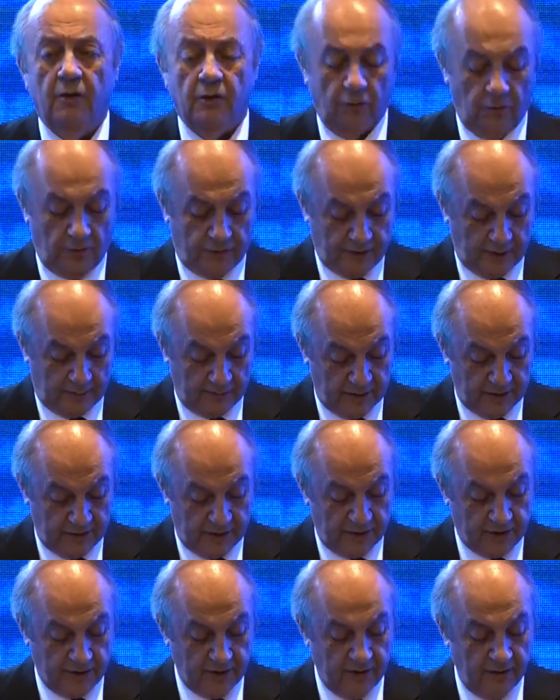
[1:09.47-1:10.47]
ülkemiz
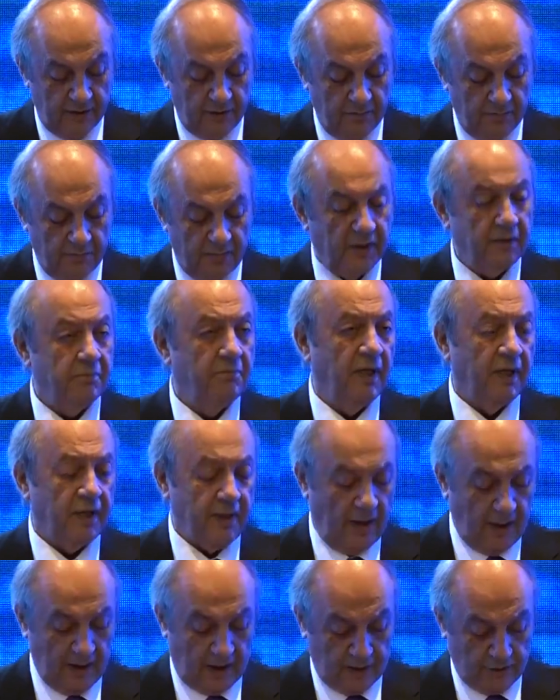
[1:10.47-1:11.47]
için bir
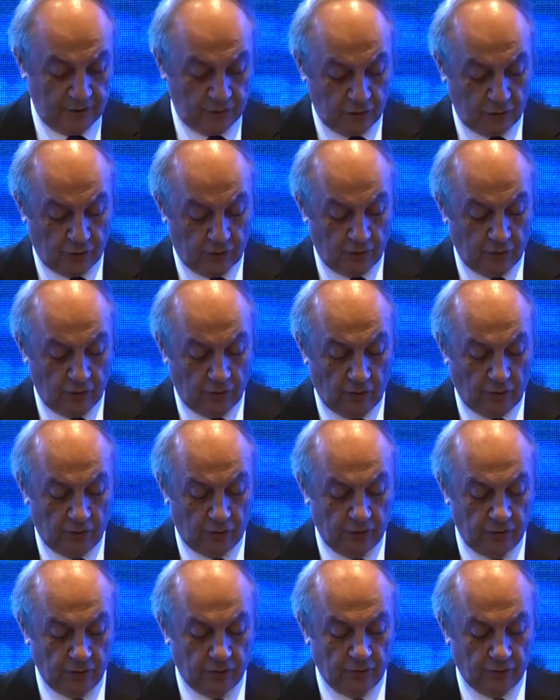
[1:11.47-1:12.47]
beka sorunu
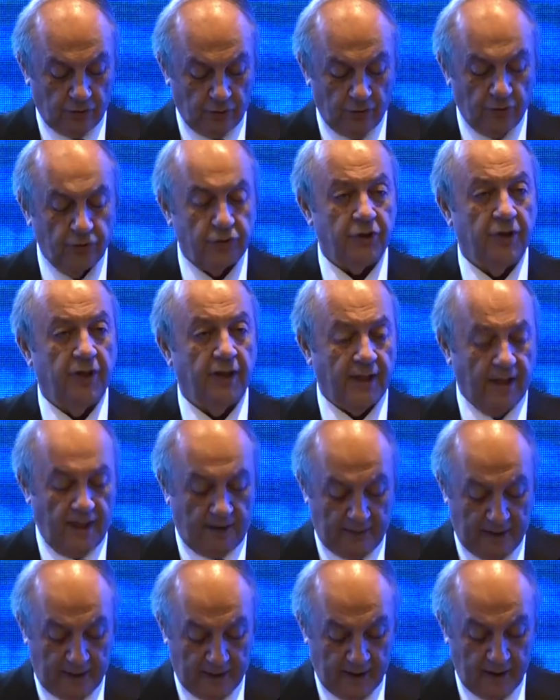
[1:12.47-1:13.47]
olduğu görüşüne
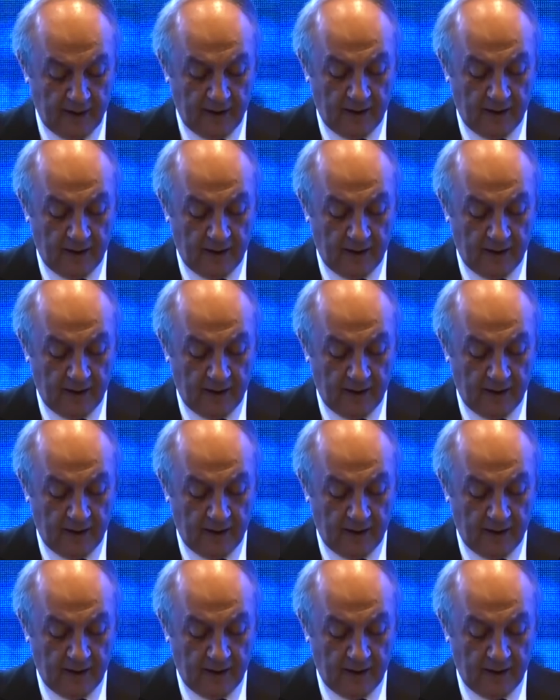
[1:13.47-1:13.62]
rağmen